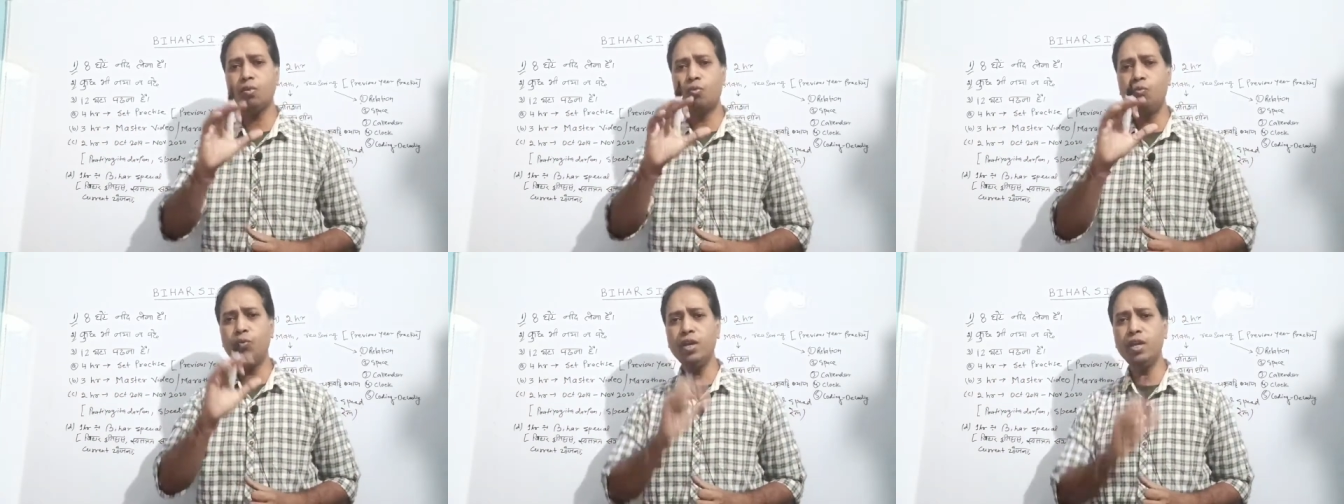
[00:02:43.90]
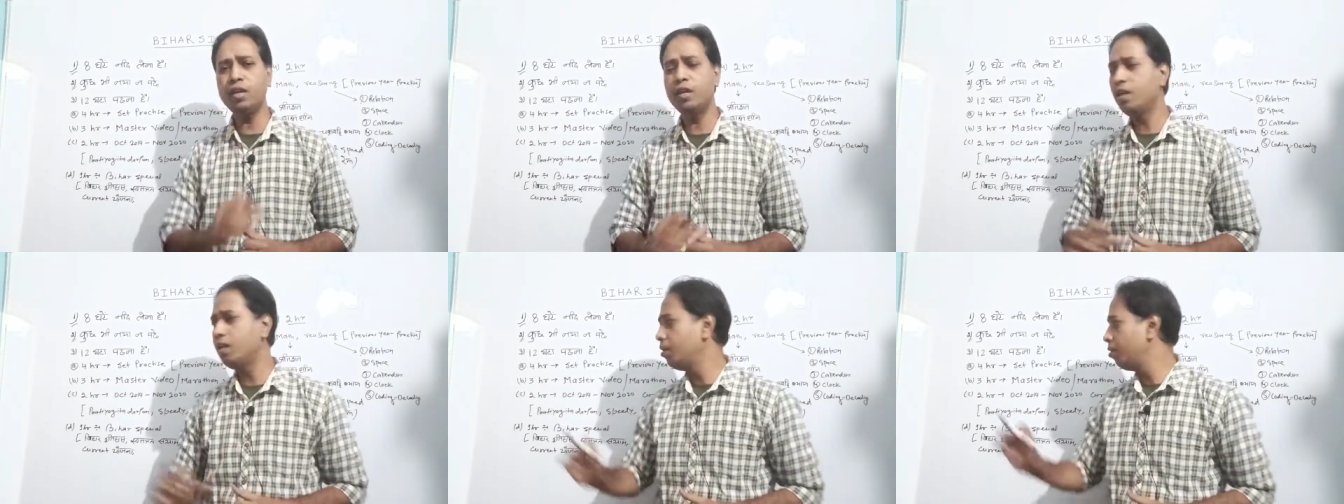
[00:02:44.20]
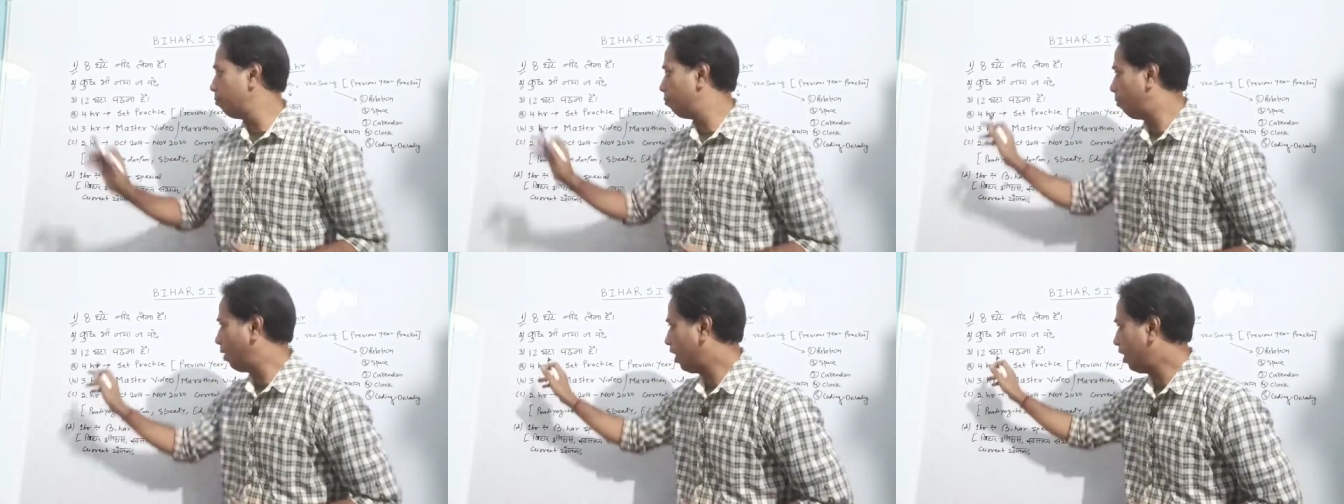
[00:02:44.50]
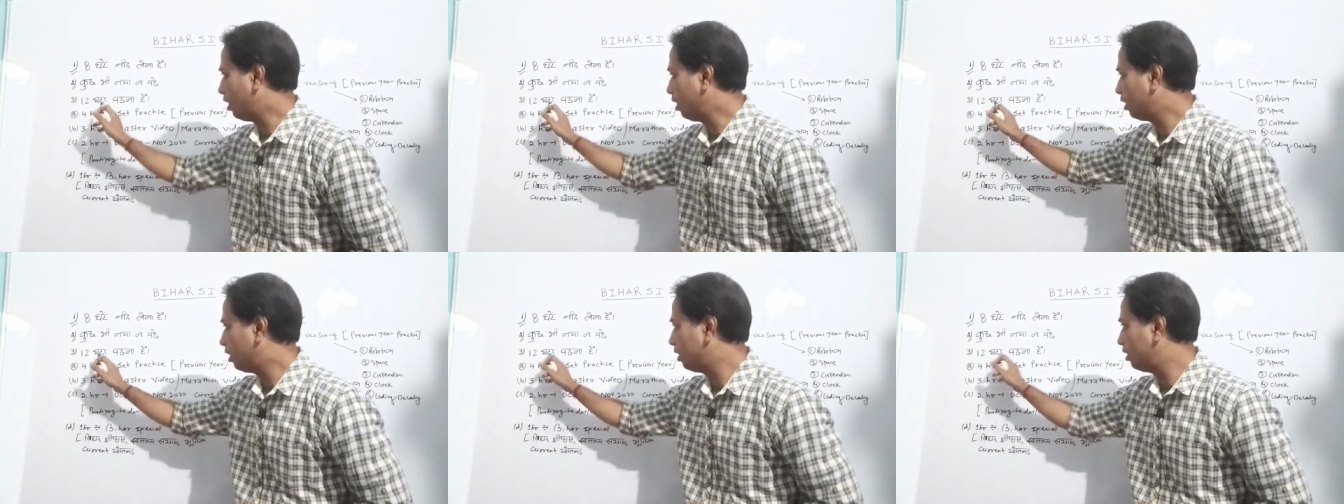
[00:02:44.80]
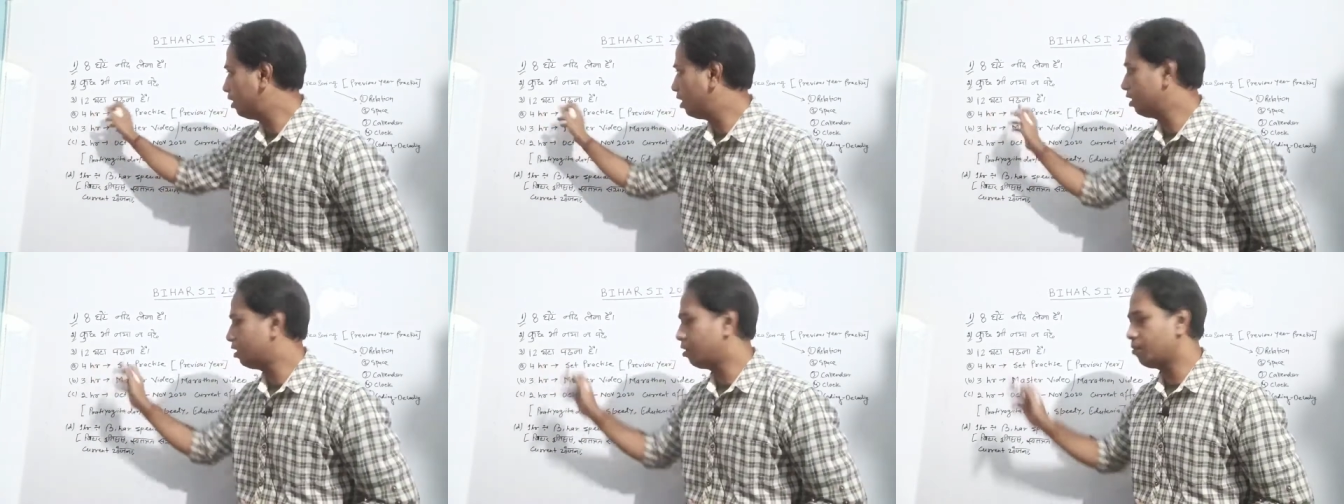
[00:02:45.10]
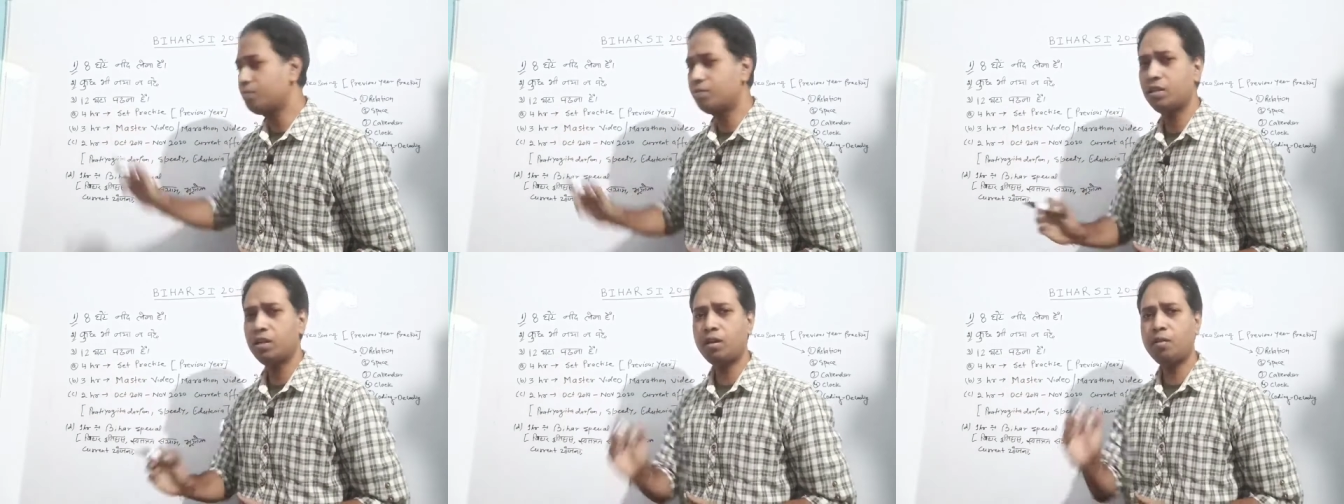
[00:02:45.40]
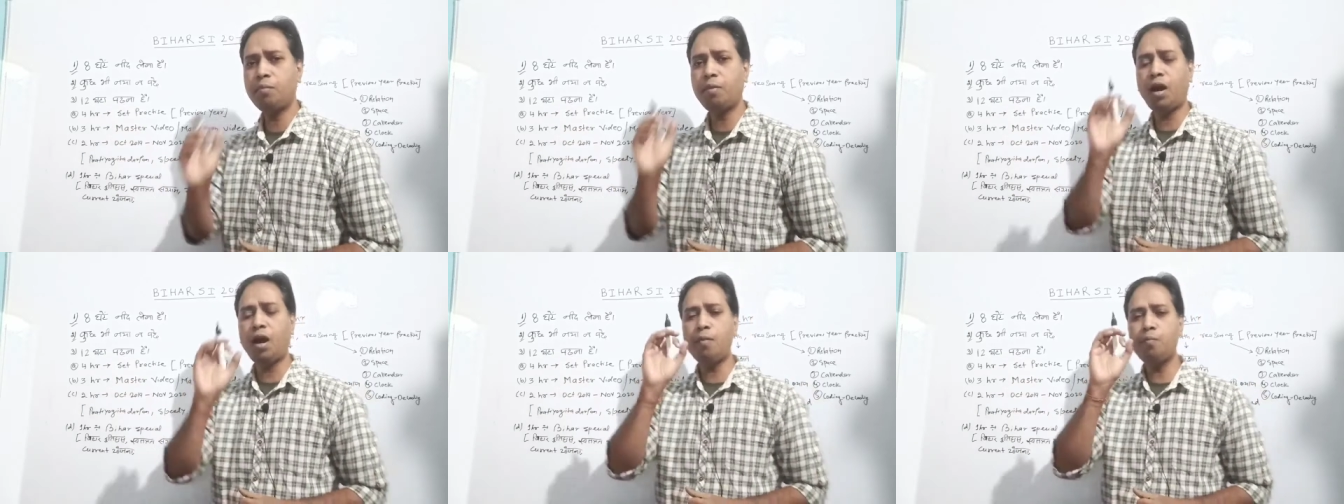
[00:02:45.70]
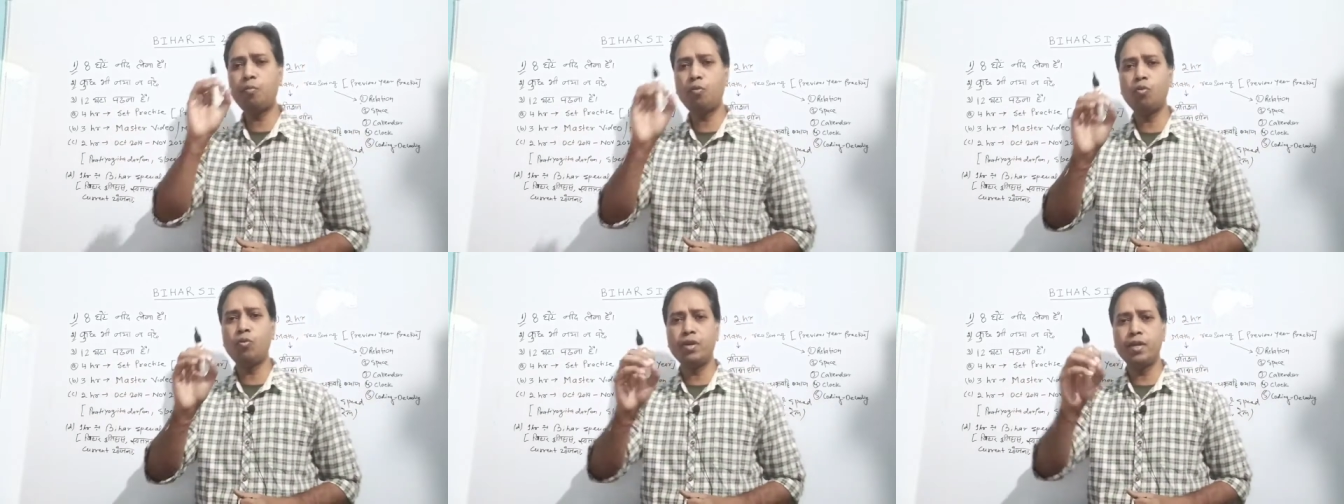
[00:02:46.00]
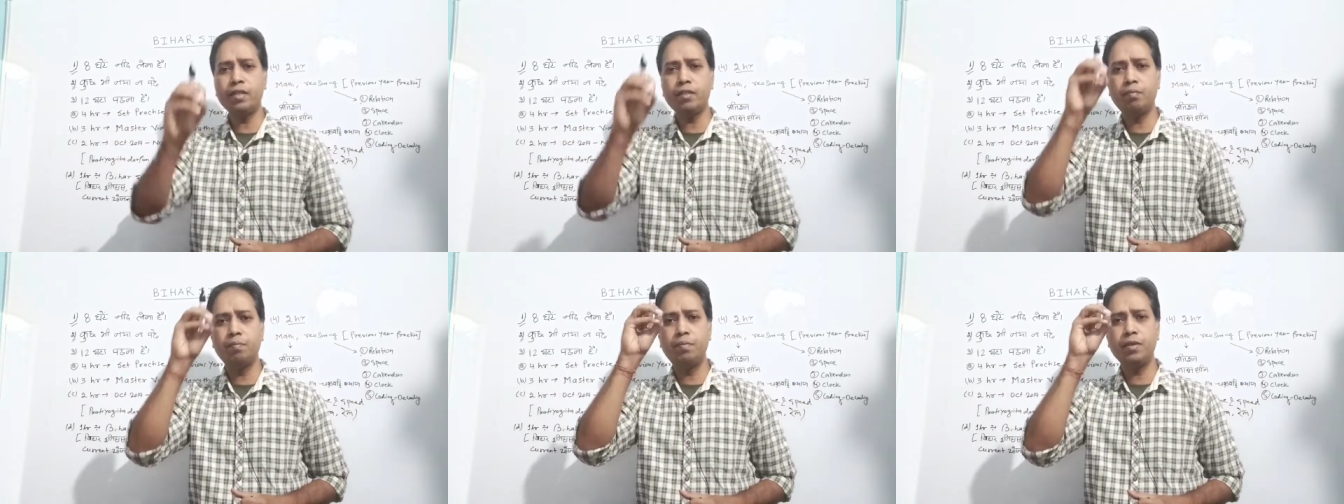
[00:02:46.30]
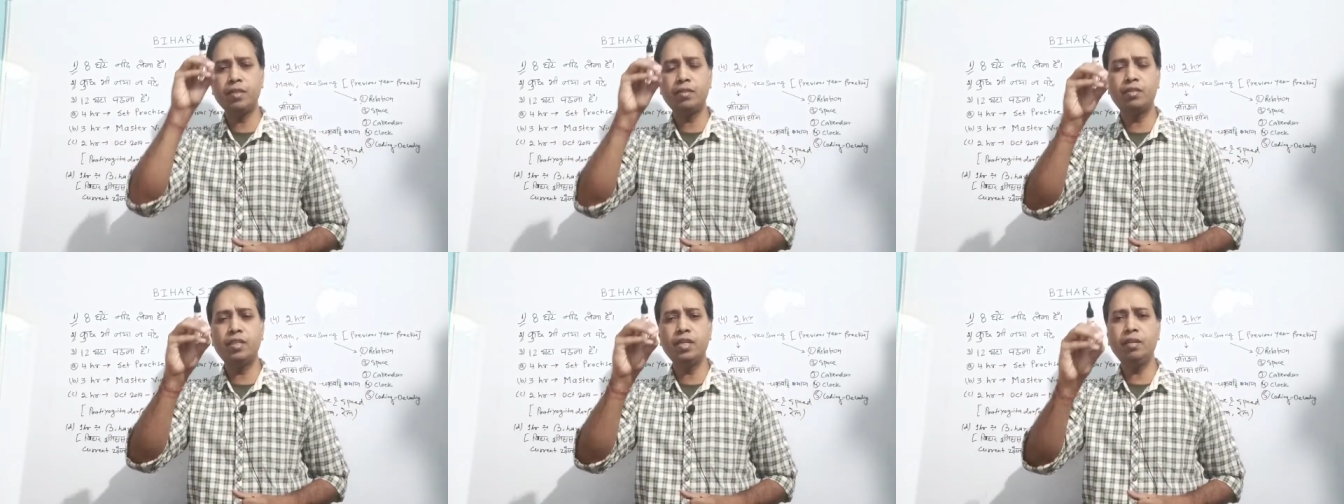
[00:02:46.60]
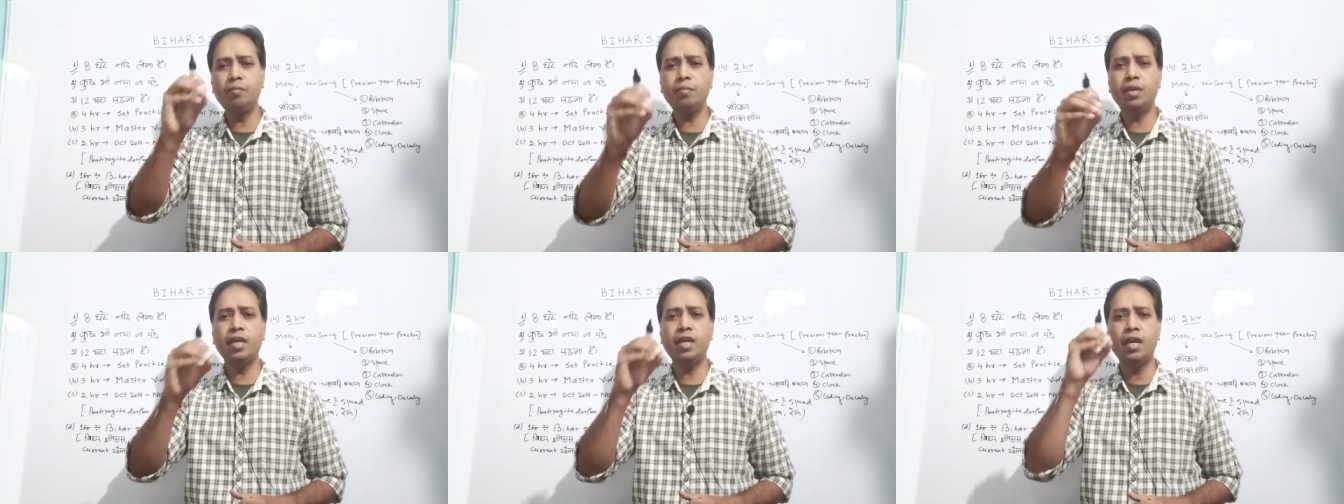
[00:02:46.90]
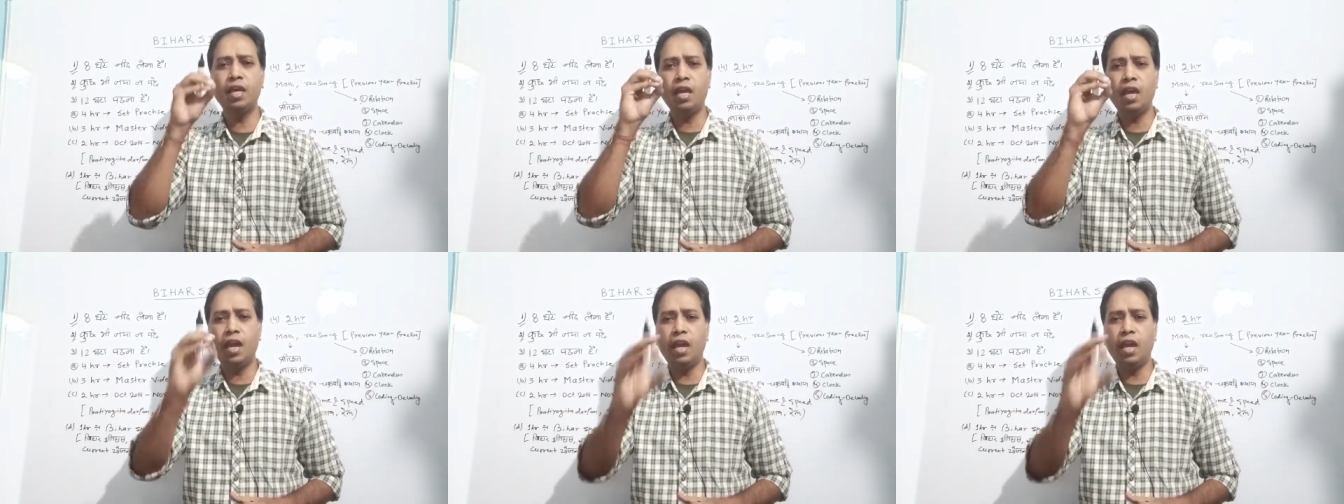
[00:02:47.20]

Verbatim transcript: वे 12 घंटा कम से कम आपको इस 20 दिन में